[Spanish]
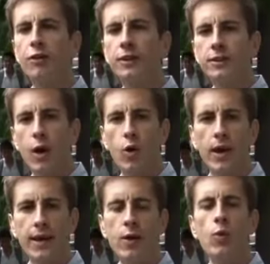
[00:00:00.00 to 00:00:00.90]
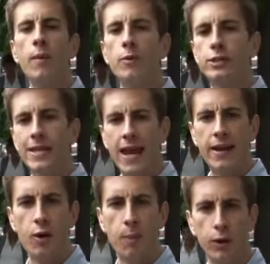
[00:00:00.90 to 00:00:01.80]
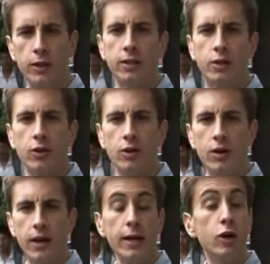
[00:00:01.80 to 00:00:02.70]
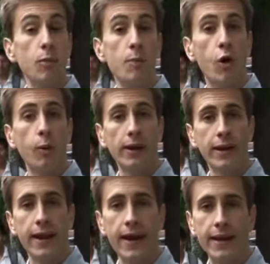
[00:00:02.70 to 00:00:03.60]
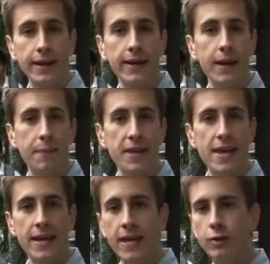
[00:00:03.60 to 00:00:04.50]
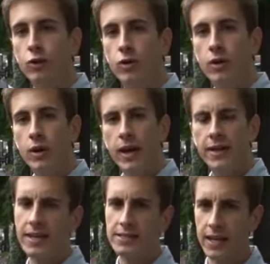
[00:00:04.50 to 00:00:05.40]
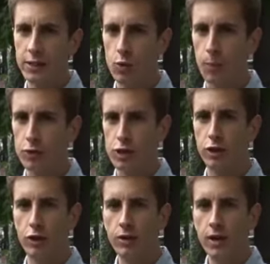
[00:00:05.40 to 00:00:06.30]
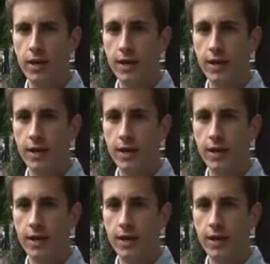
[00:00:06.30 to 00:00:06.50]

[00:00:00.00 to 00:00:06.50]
concentra ahora en el nuevo escenario político, en cómo gobernará Enrique Peña Nieto, en quién será su oposición